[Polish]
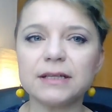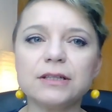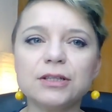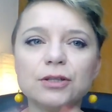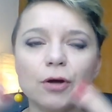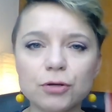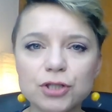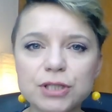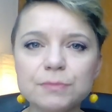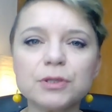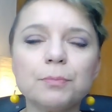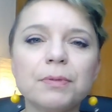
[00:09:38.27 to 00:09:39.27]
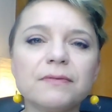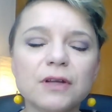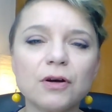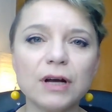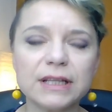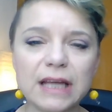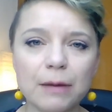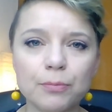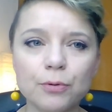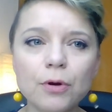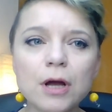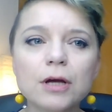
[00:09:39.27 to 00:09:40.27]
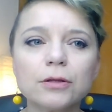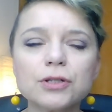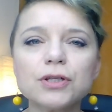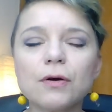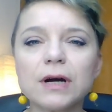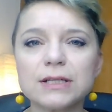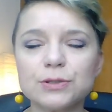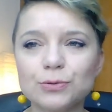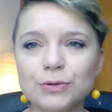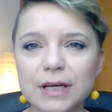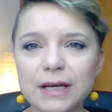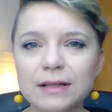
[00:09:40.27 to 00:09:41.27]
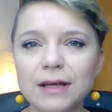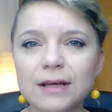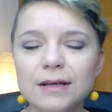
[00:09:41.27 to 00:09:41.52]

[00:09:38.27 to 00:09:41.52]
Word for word: Kiedy dochodzimy do pewnego etapu, to się okazuje,